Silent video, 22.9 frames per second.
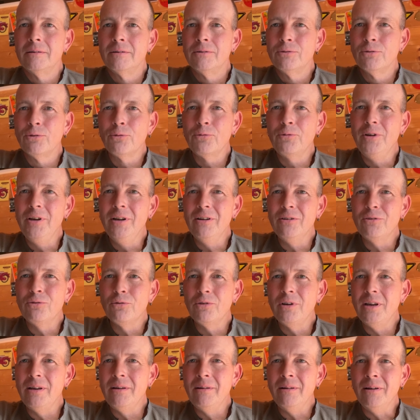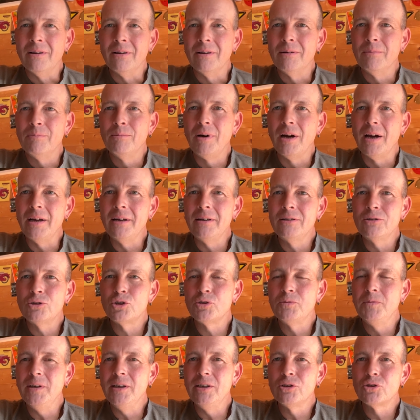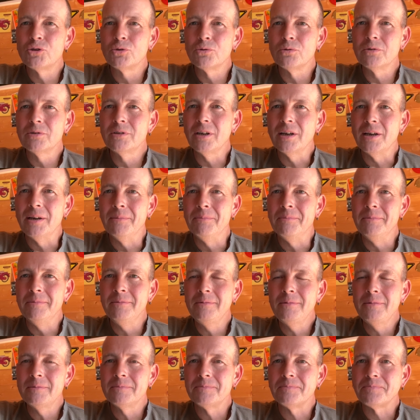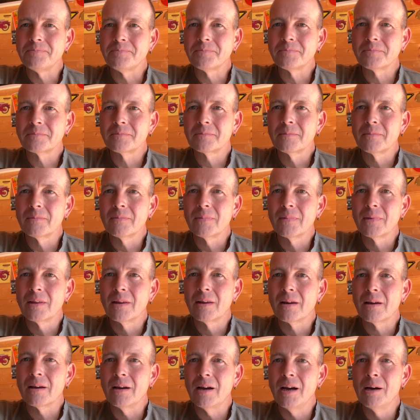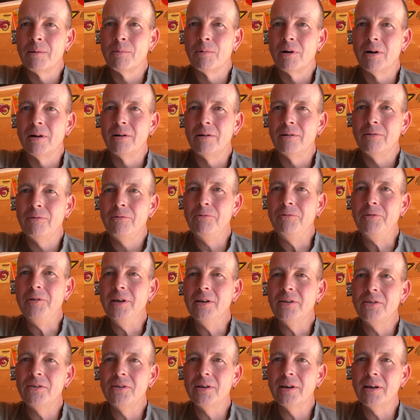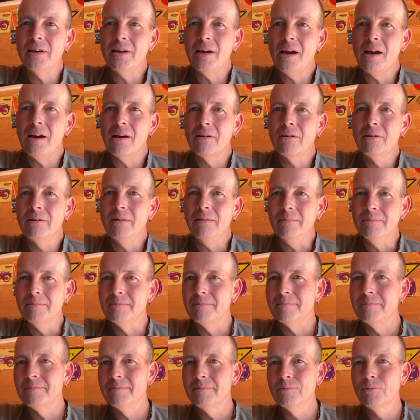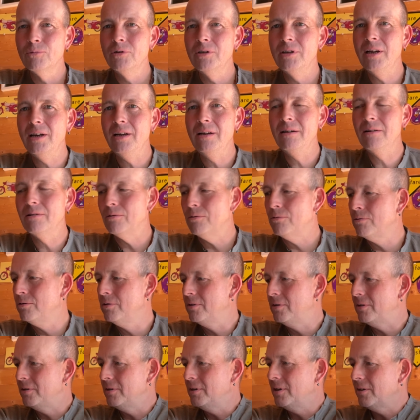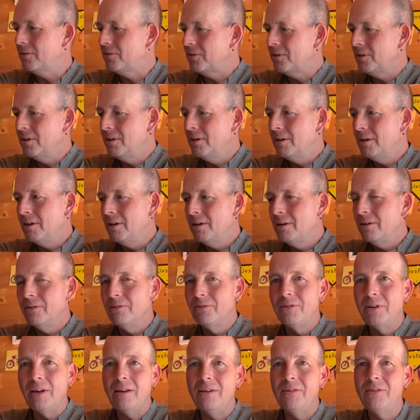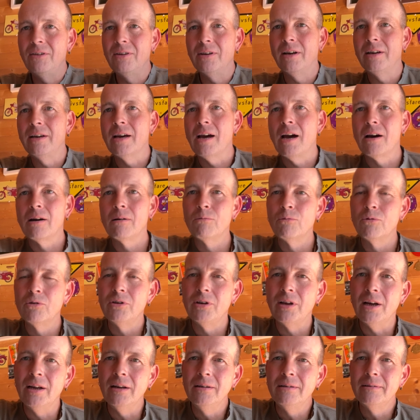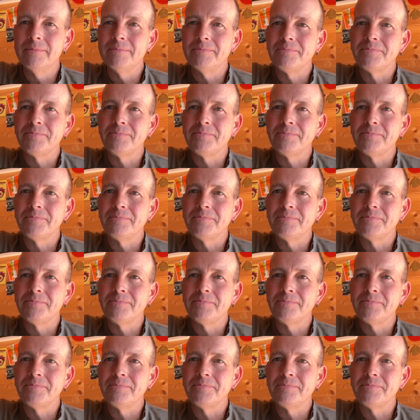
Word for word: So viel zu den beiden schwedischen Unterhemden. Einmal 40er Jahre Modell und das 60er Jahre Modell.